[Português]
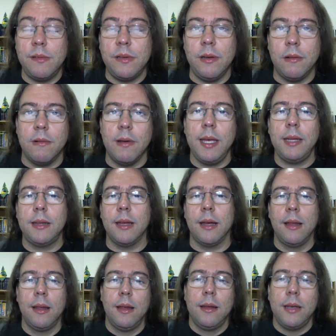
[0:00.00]
anos
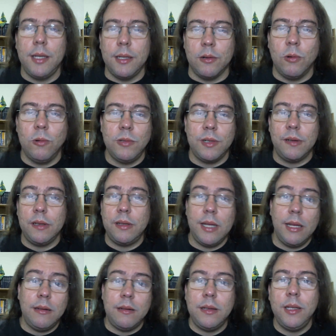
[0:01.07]
50 em Londres e
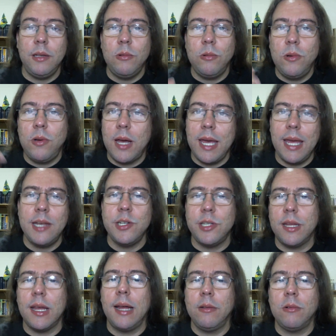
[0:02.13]
tem sido
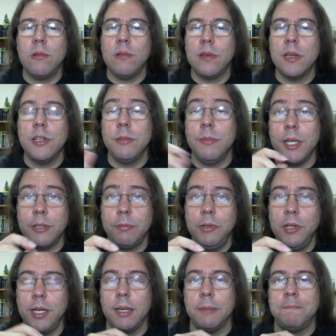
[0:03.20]
reeditado constantemente.
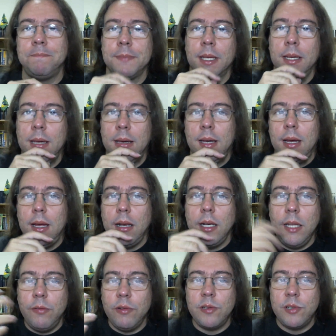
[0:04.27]
Por quê?
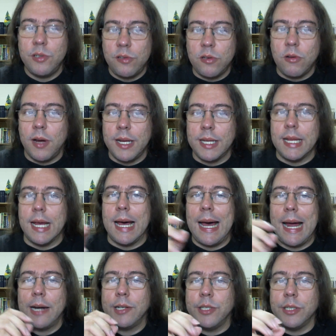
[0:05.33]
Livros de história da
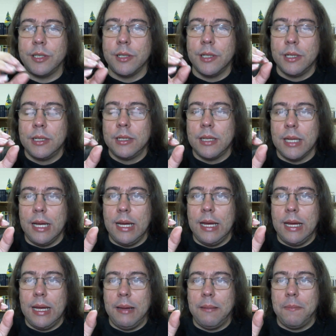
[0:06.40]
arte
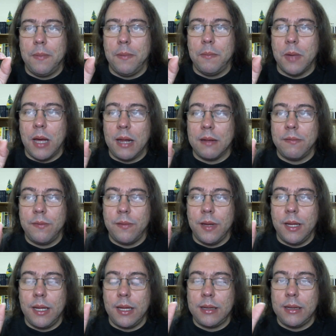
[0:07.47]
é, as,
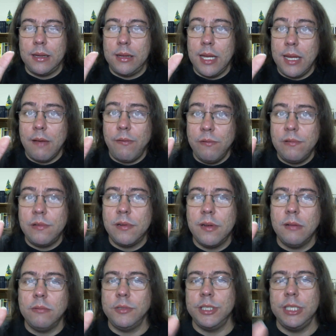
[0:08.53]
é, tem a
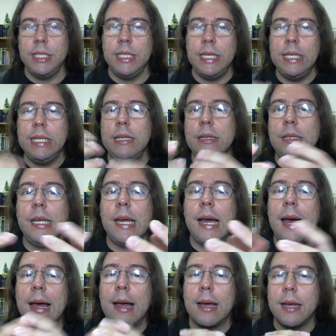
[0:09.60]
função de
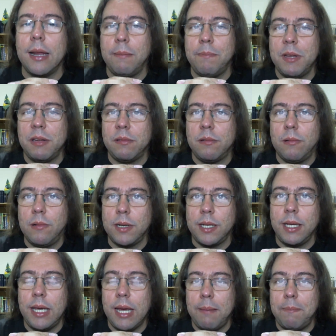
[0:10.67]
iniciar aquela pessoa
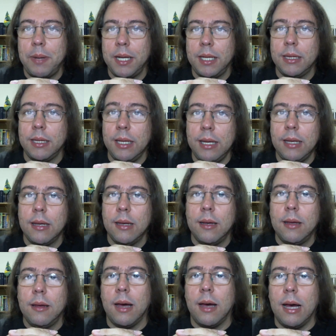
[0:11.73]
que quer aprender
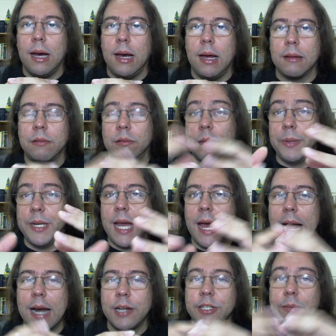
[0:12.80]
a, ah, sobre
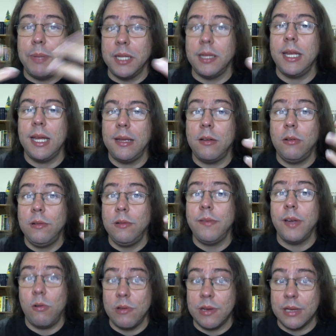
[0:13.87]
arte, aprender a,
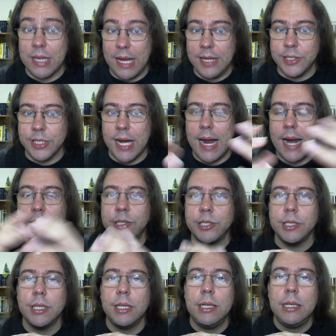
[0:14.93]
inclusive a gostar de
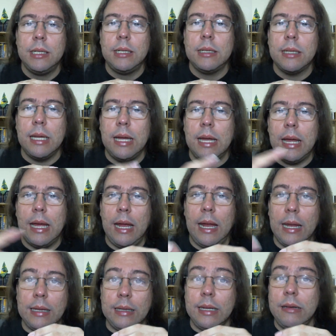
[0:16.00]
arte
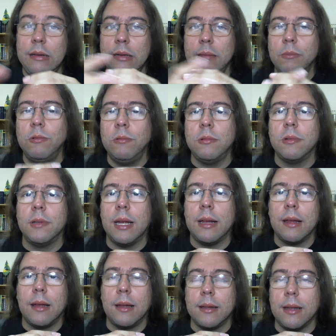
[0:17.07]
é, nesse mundo
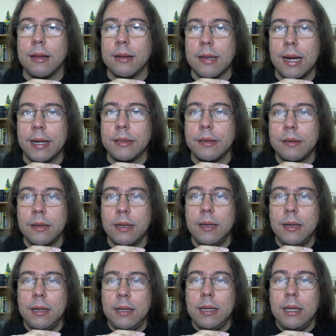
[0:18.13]
da, das artes.
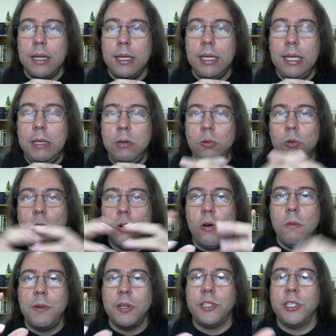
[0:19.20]
E o
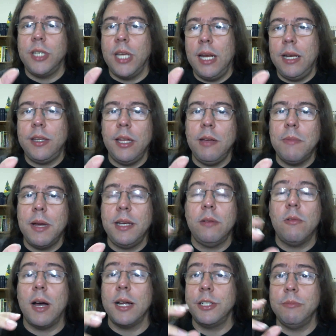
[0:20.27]
Gombrich ele tem uma
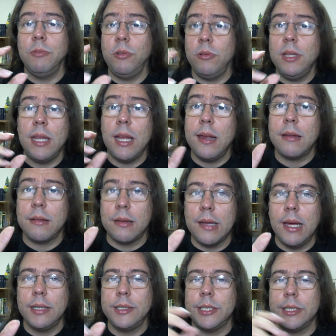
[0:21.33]
linguagem muito
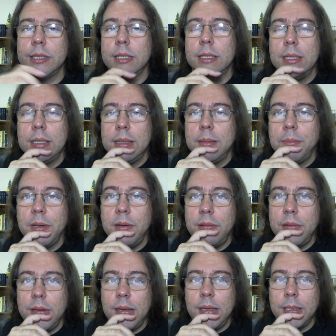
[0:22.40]
interessante pelo
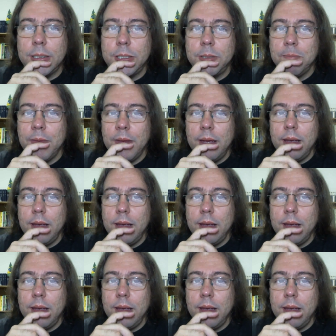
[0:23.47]
seguinte: